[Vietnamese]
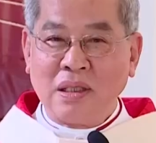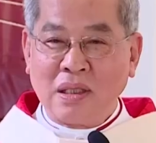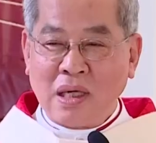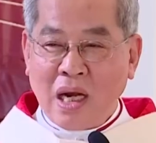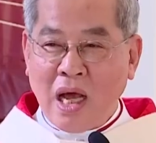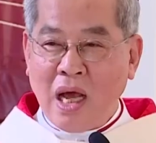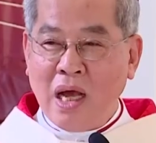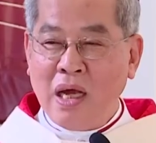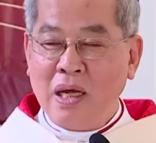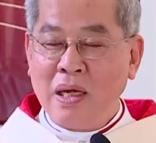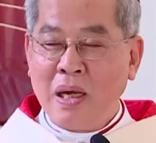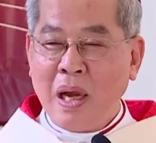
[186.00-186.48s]

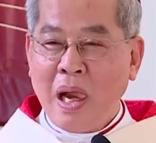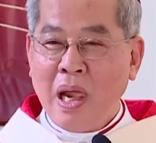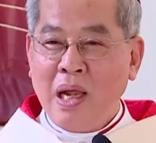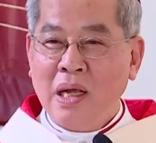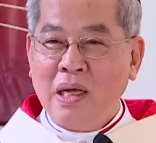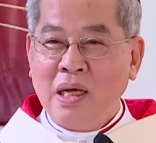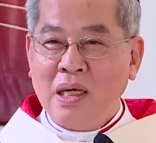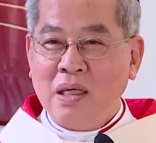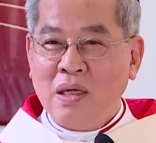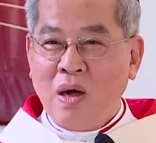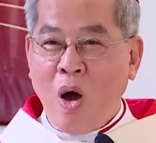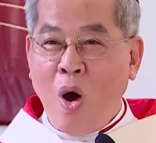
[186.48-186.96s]
Đấy,
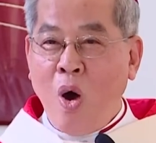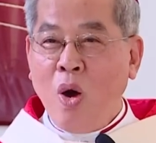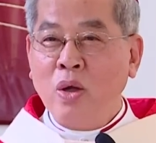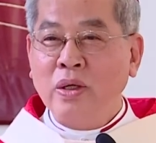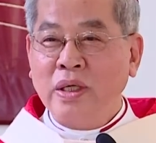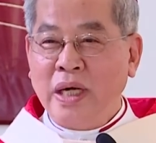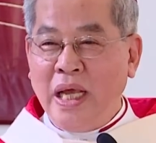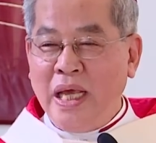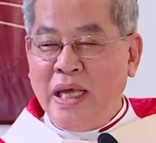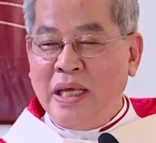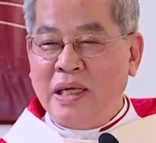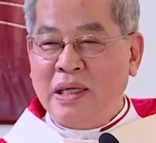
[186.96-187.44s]
ôn
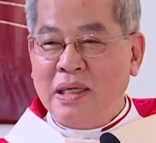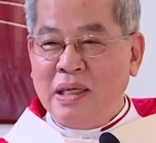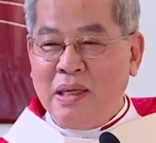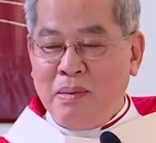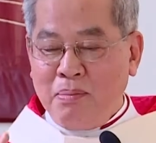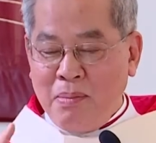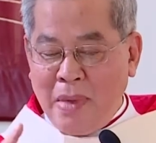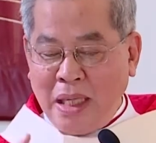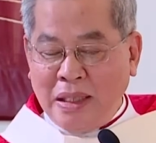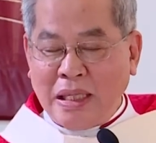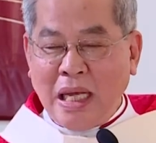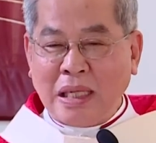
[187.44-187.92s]
đi,
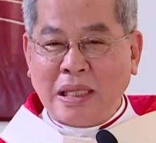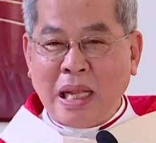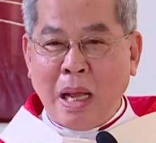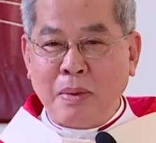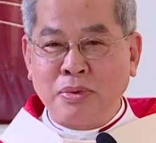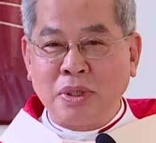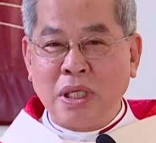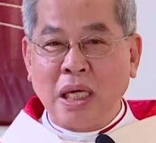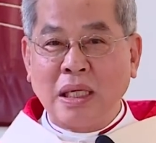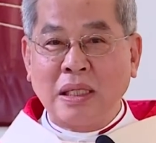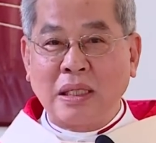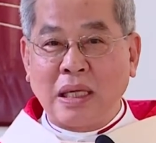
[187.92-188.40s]
bí tích thêm
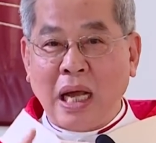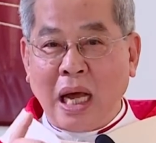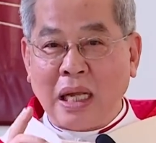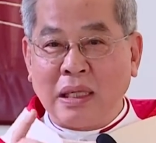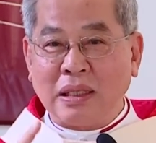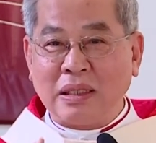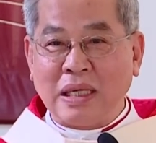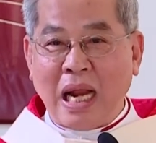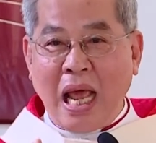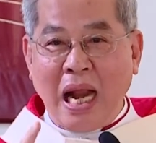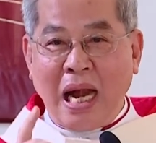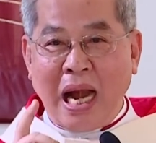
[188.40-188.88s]
sức
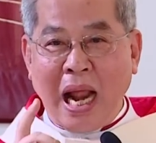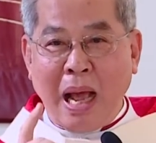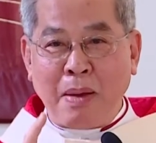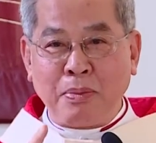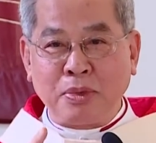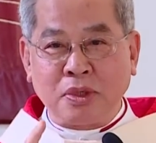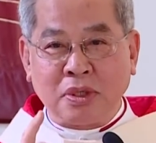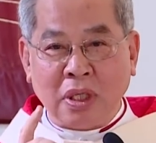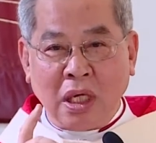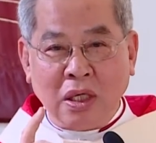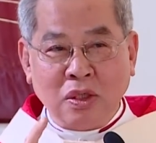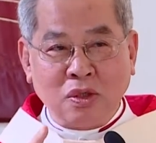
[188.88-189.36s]
cần để
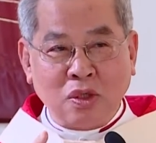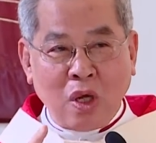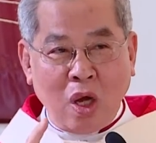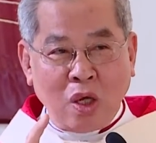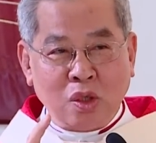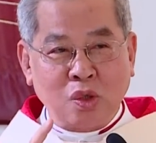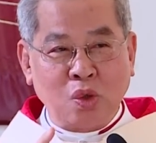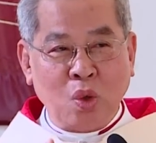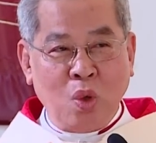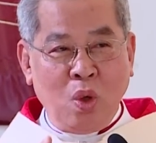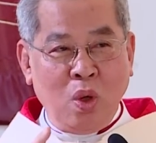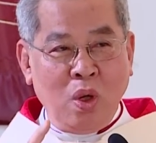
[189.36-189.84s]
làm chứng cho
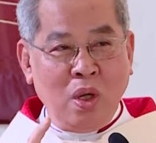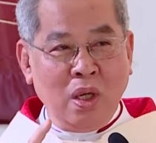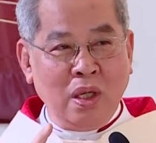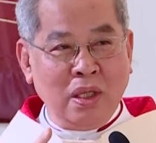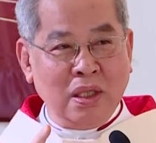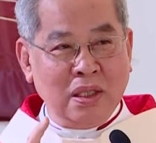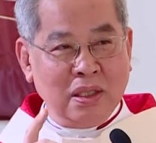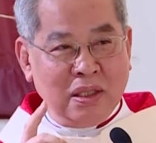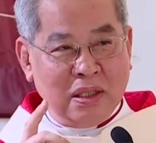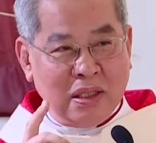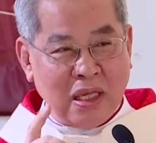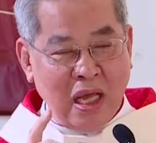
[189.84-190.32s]
Chúa,
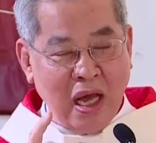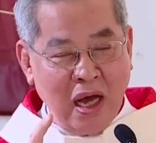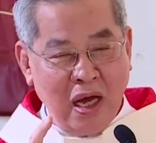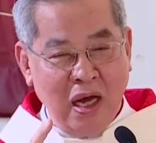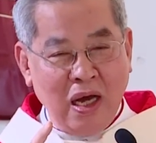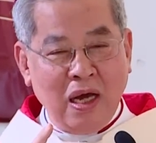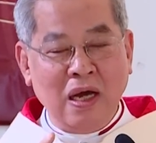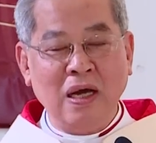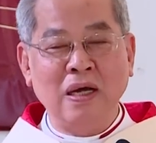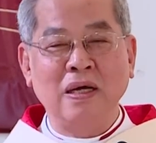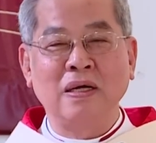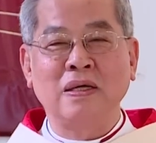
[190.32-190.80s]

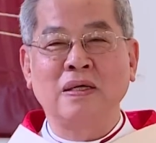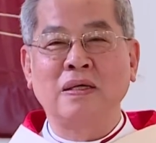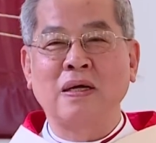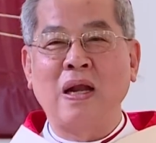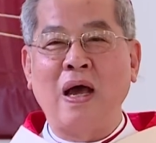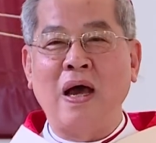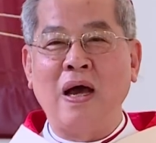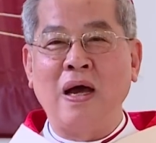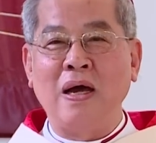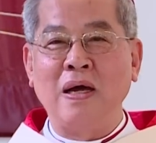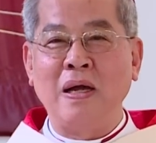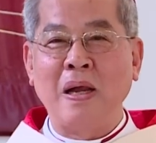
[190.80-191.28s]
nhớ.
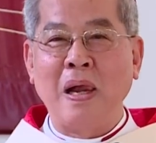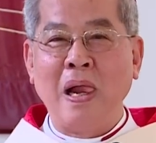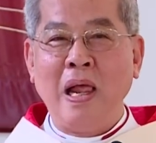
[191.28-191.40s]
Đó.